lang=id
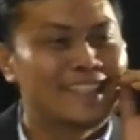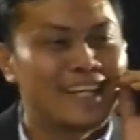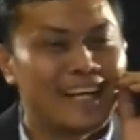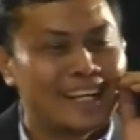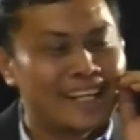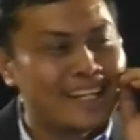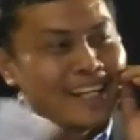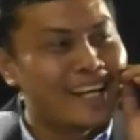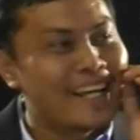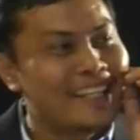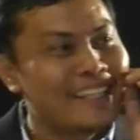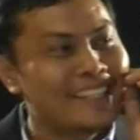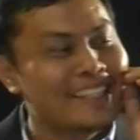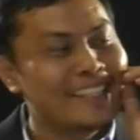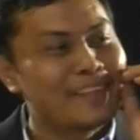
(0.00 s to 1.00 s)
anggaran
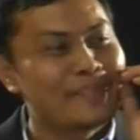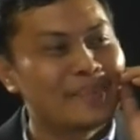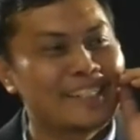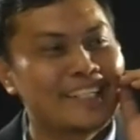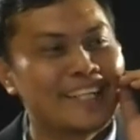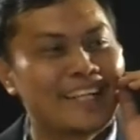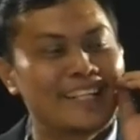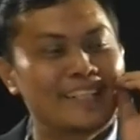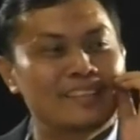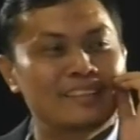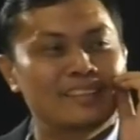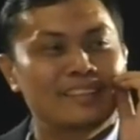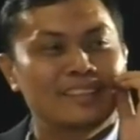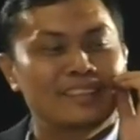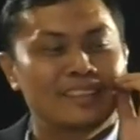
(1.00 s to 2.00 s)
lain di EPD
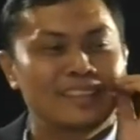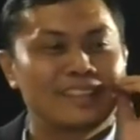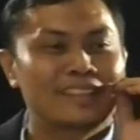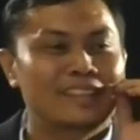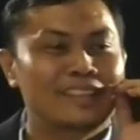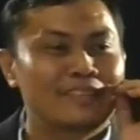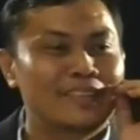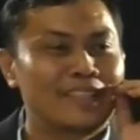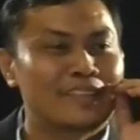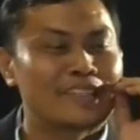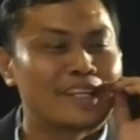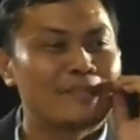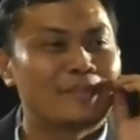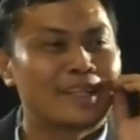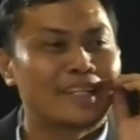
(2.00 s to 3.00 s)
lain eh, beliau
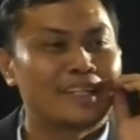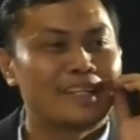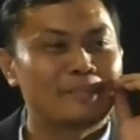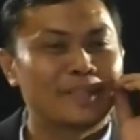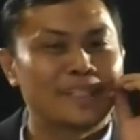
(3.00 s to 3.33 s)
sampaikan